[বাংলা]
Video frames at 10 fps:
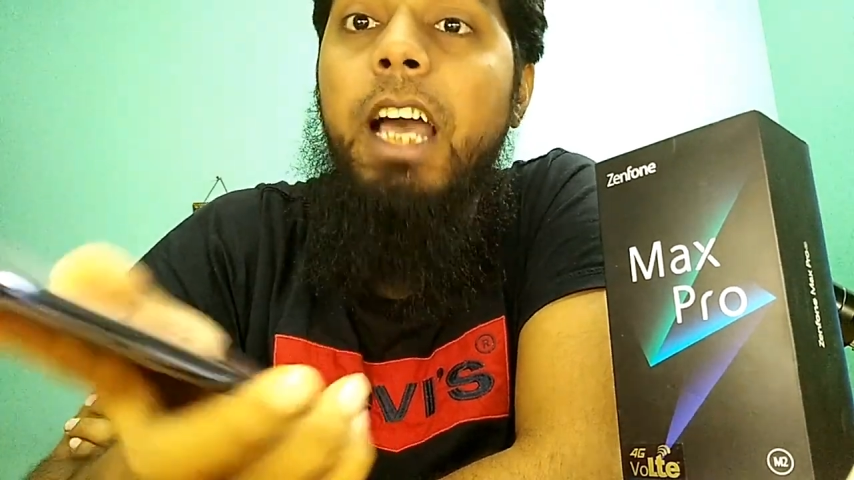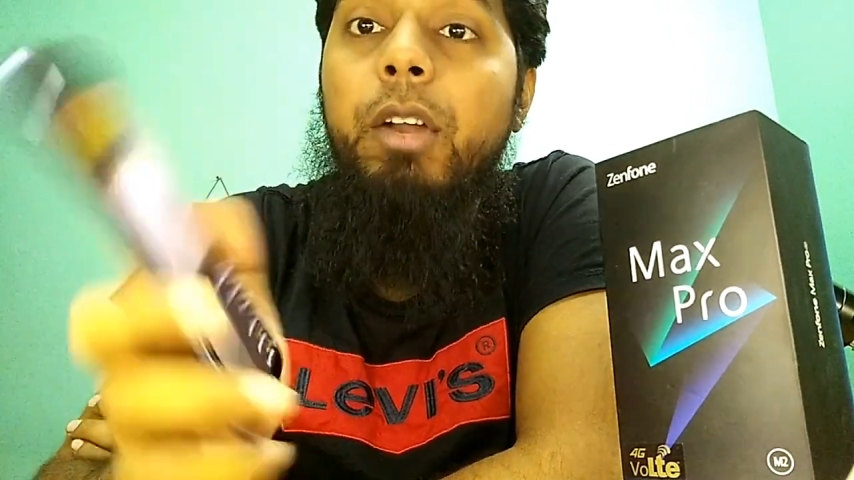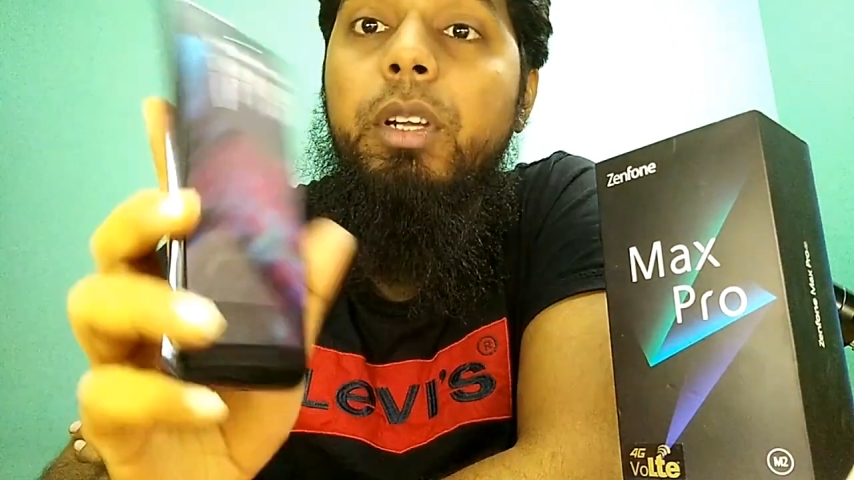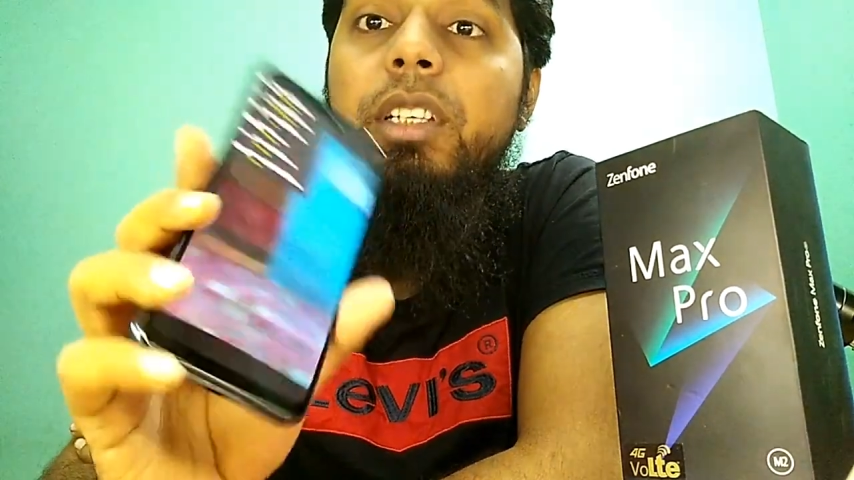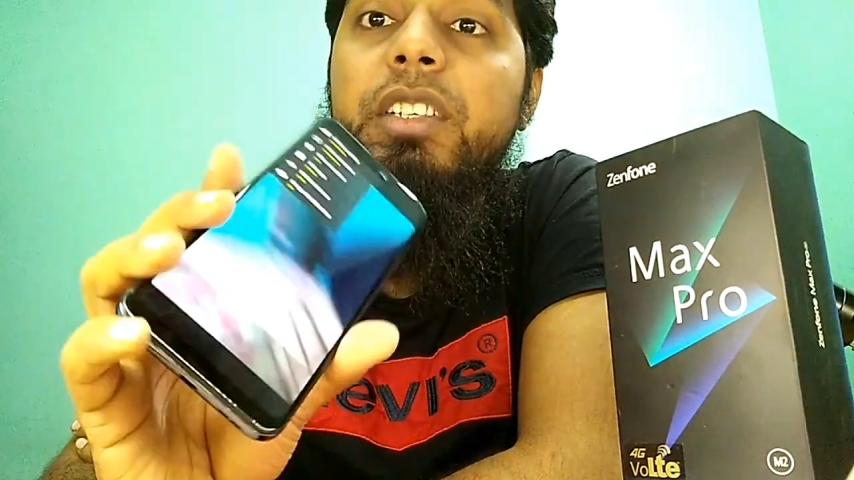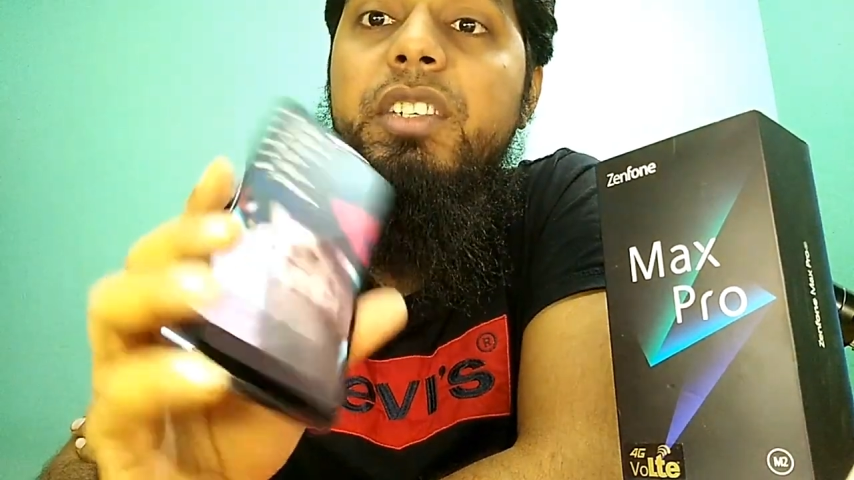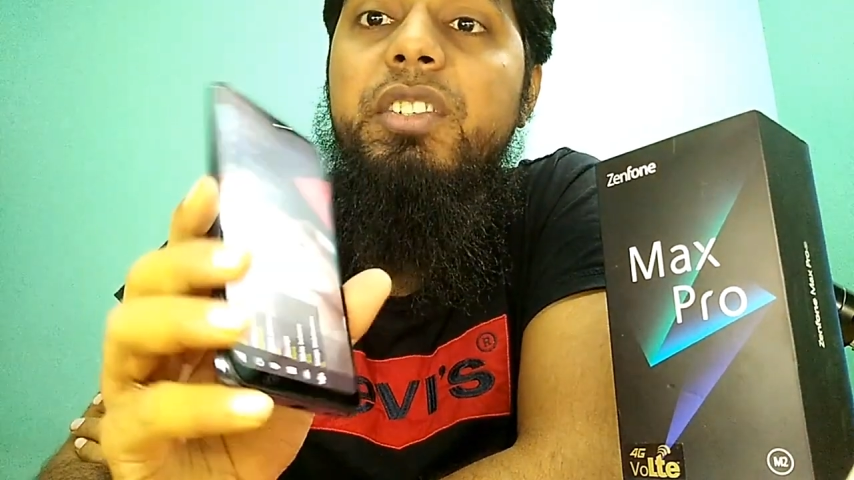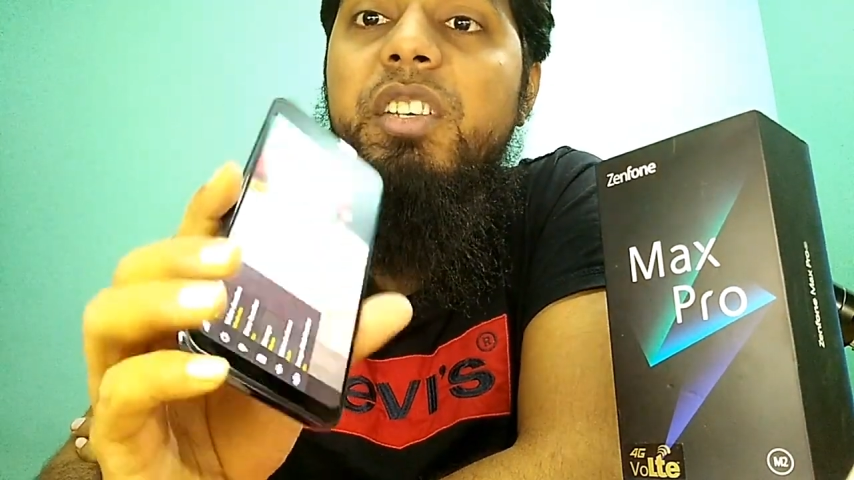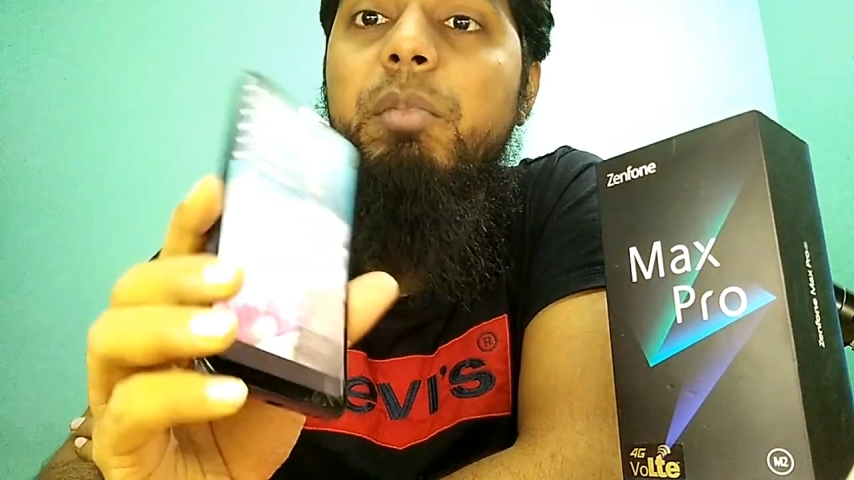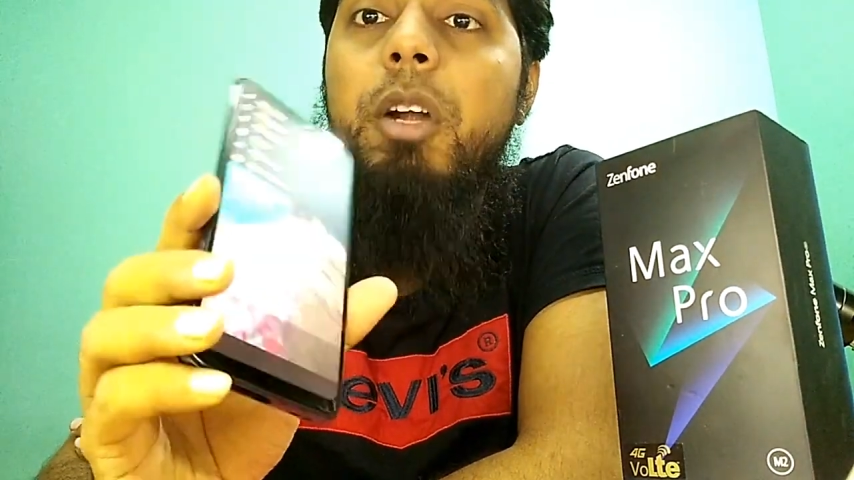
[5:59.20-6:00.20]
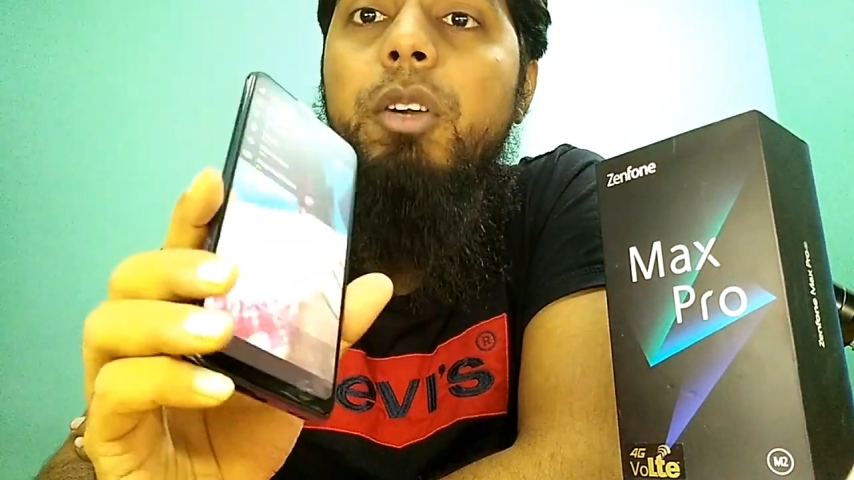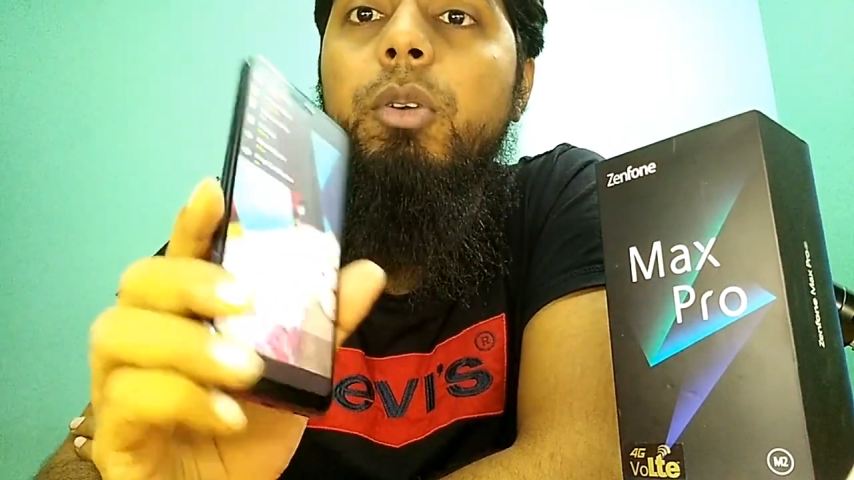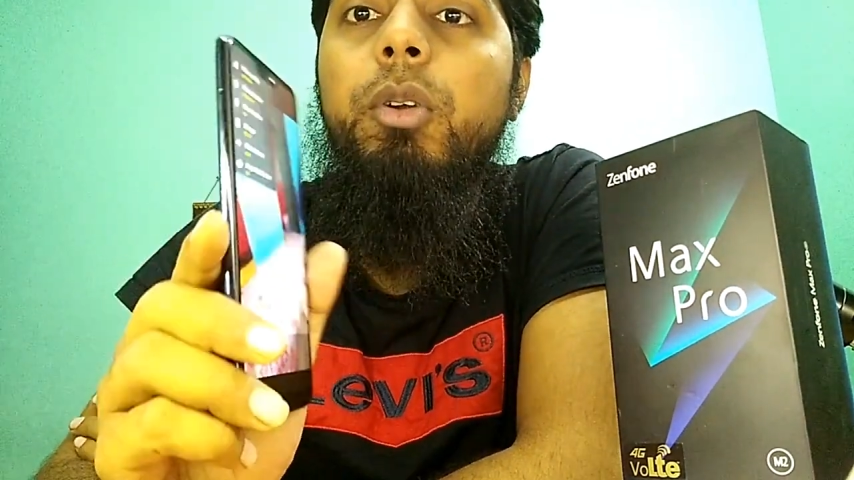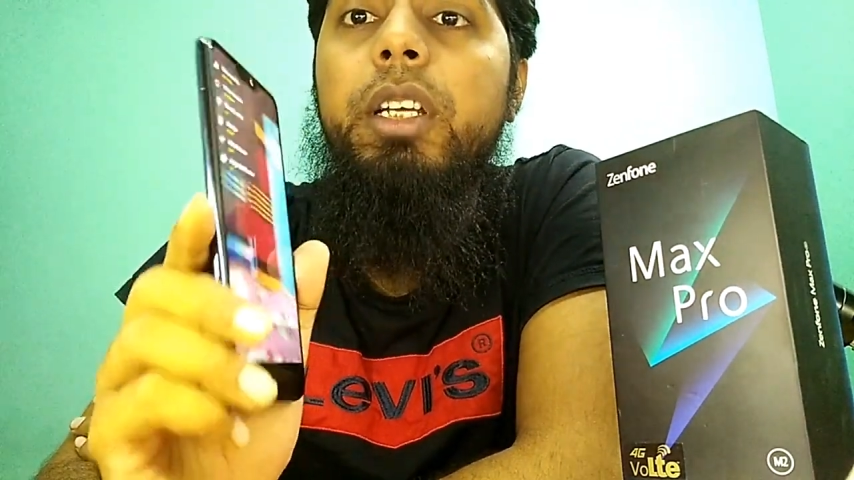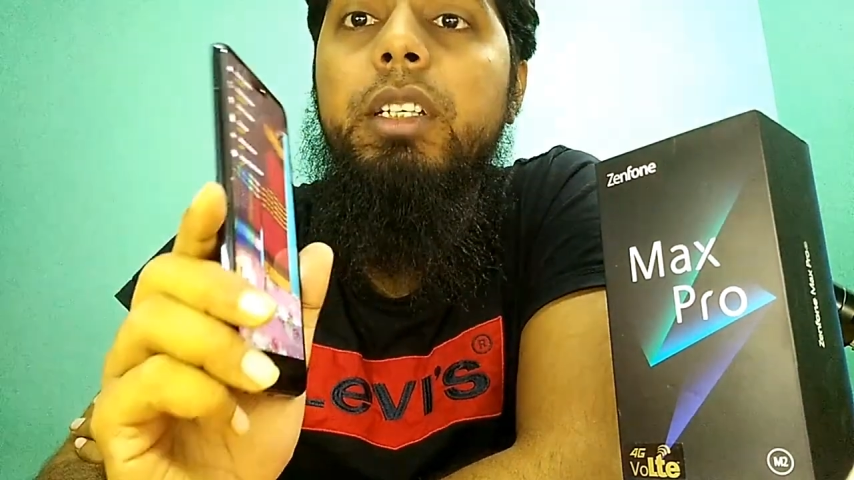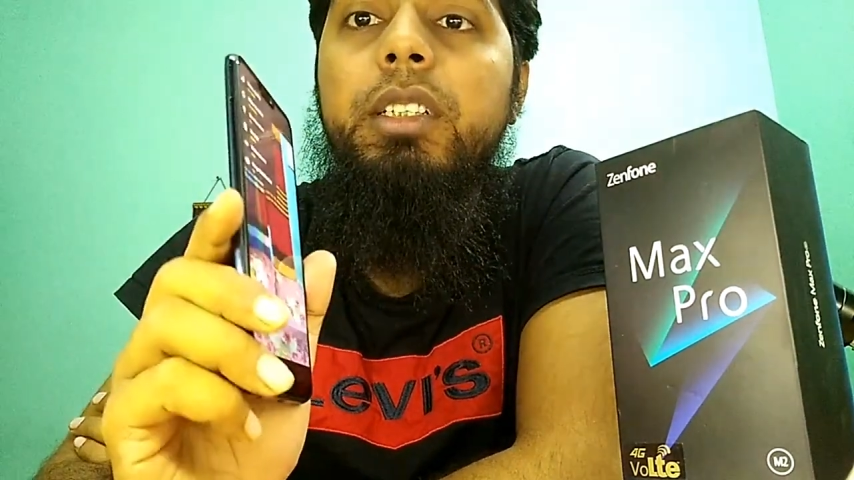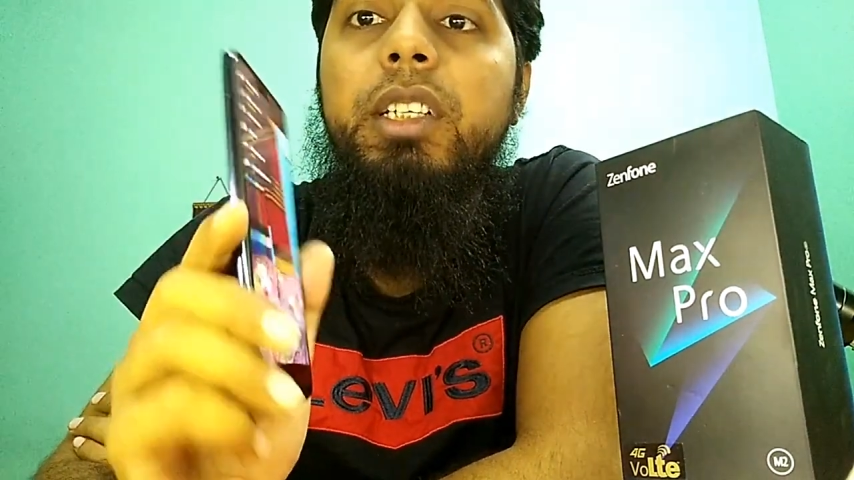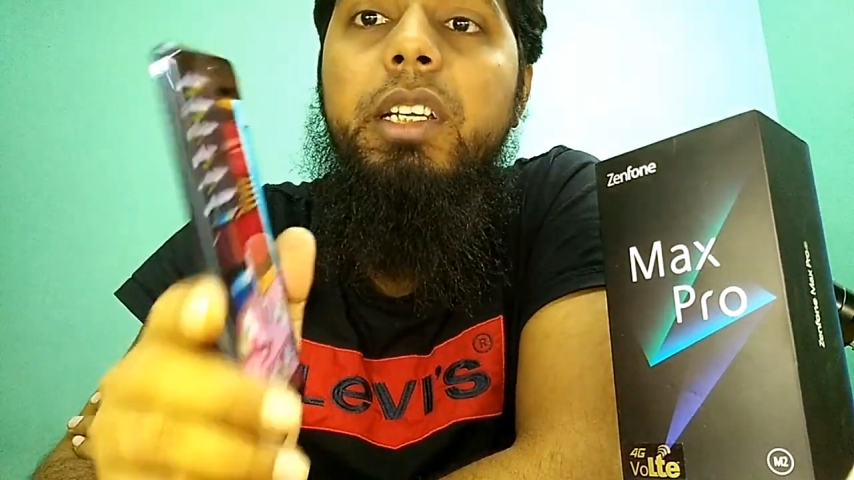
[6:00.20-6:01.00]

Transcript: আরও একটি ইন্টারেস্টিং পার্ট হলো এটাতে